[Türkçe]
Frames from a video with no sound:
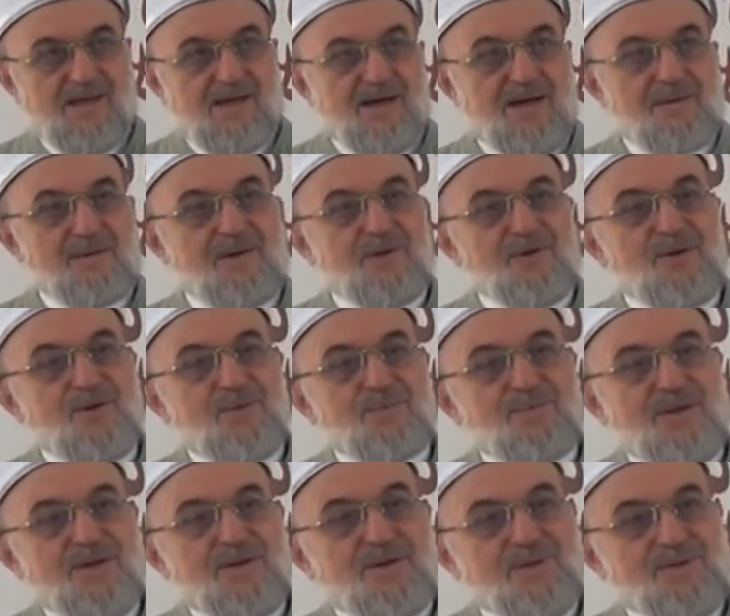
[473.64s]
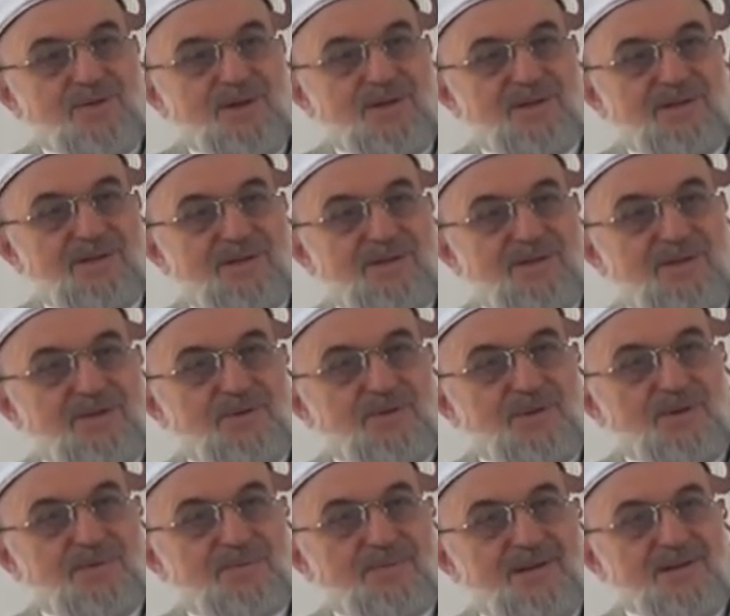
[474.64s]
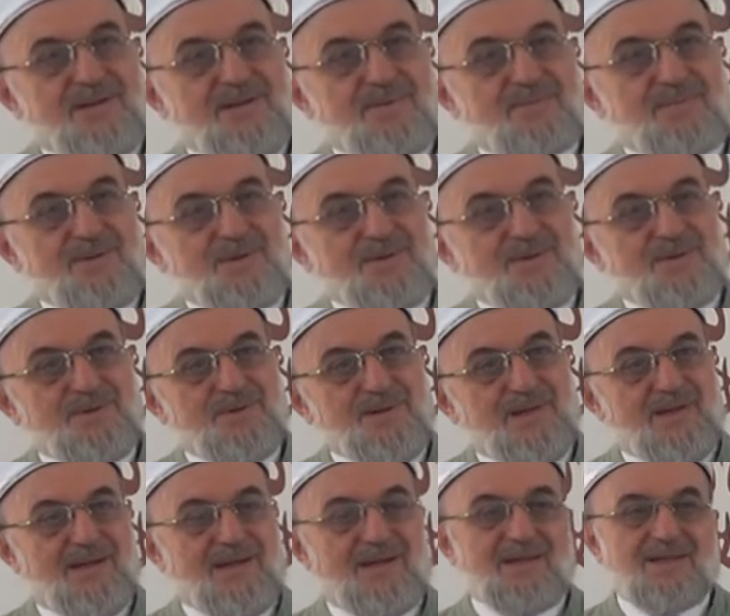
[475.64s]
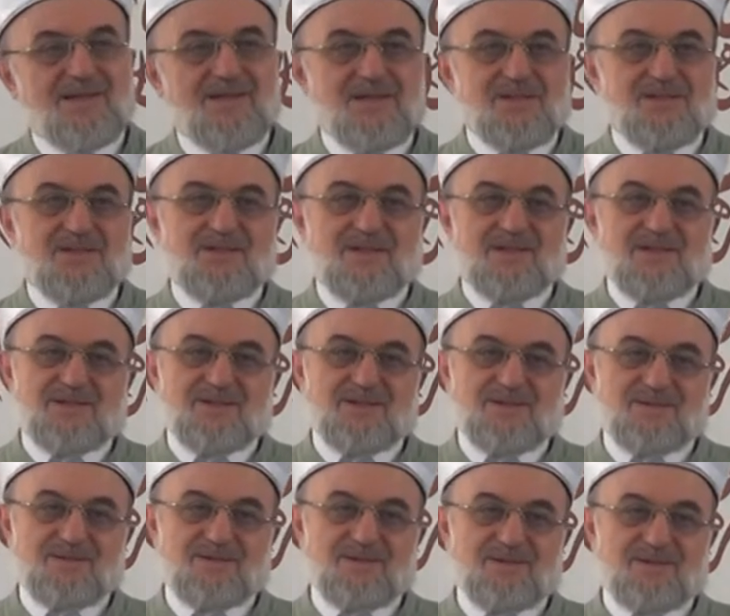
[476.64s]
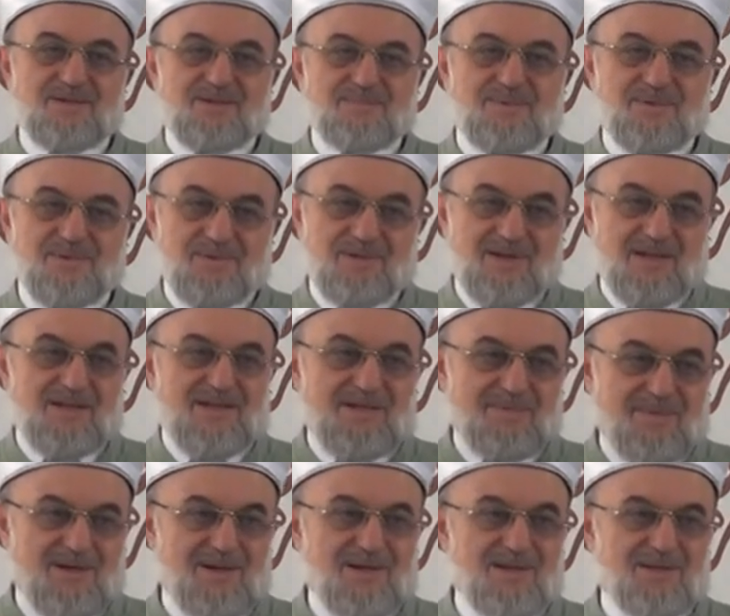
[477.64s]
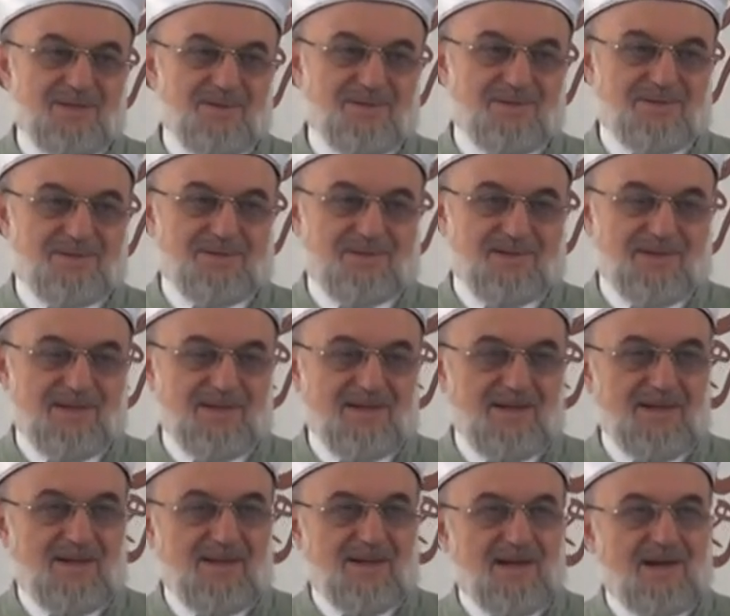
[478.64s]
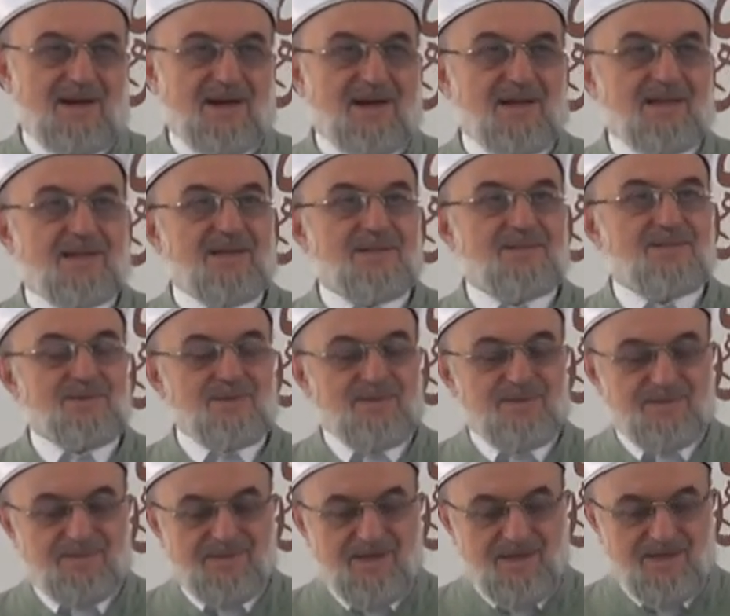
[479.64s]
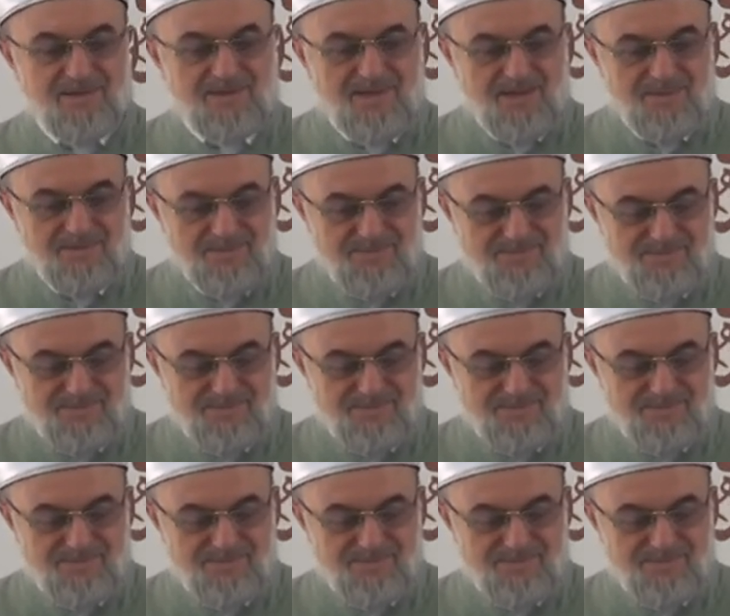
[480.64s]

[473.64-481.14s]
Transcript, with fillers: ama ölümden sonra diriliş olup hesap olunca iş değişiyor. Biz ona iman ediyoruz işte. Ahiret günü ve hesap.